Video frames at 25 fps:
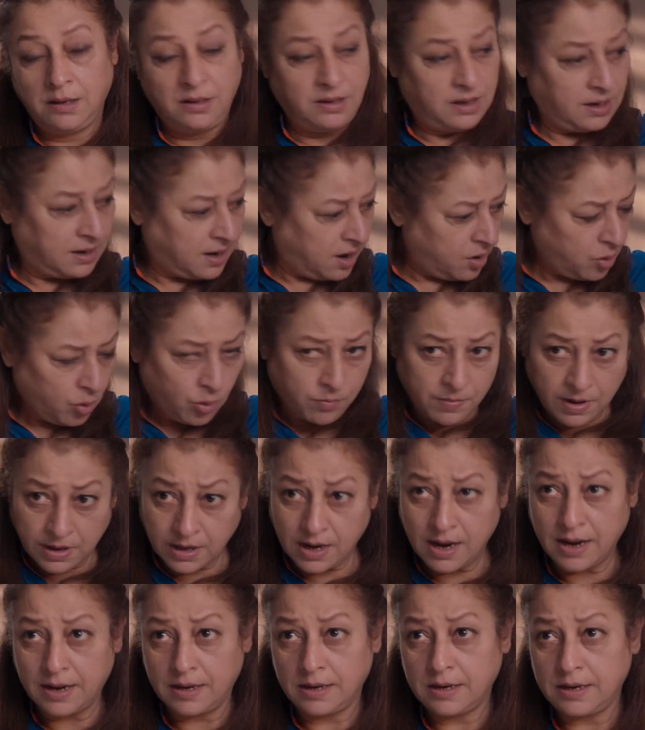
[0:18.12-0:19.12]
ये घर उमर
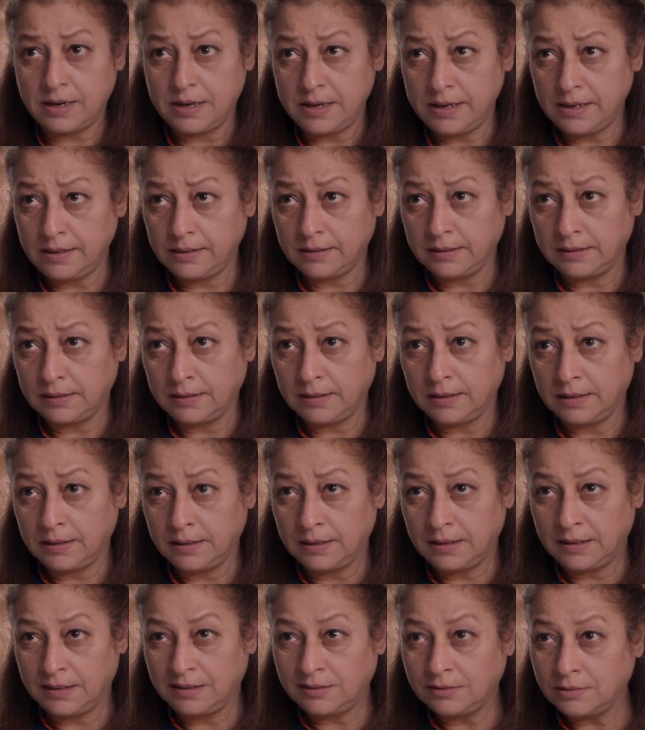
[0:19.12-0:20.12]
खान का
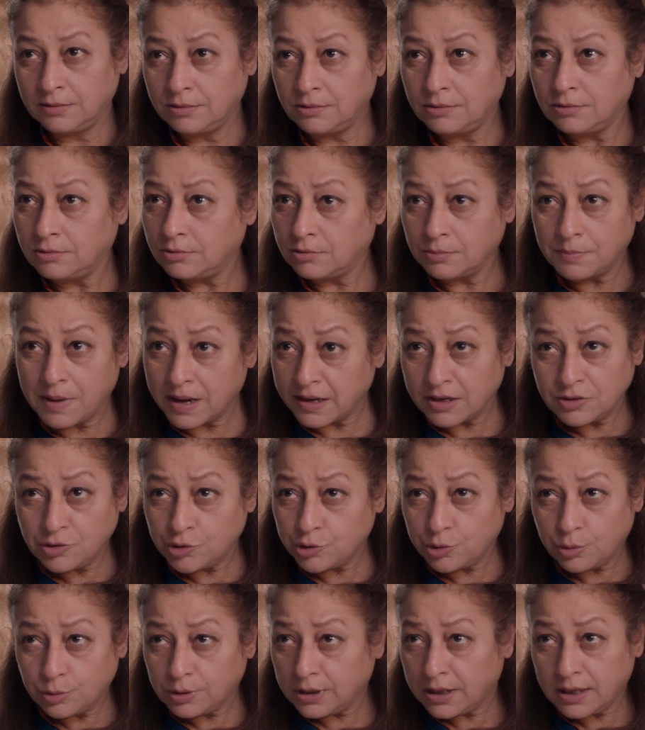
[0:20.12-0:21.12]
है तुम्हारा
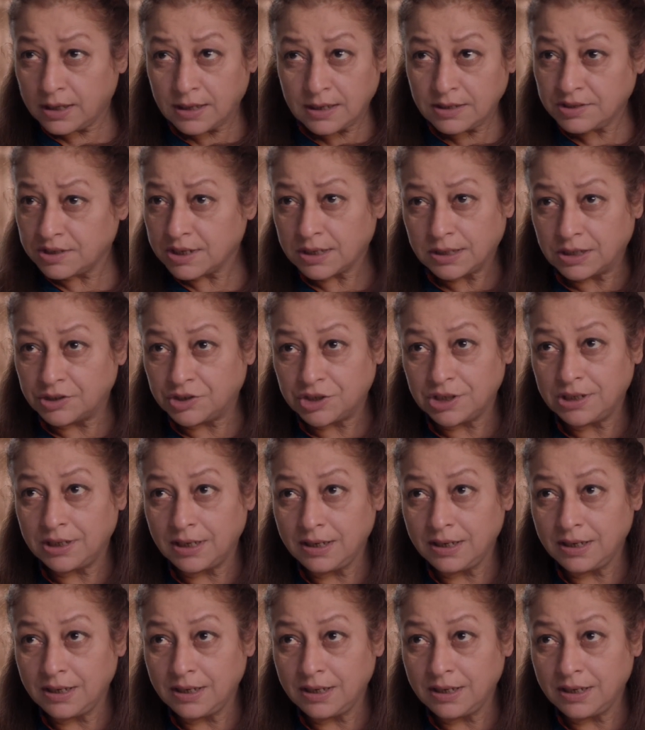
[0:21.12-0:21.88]
छोटा सा किचन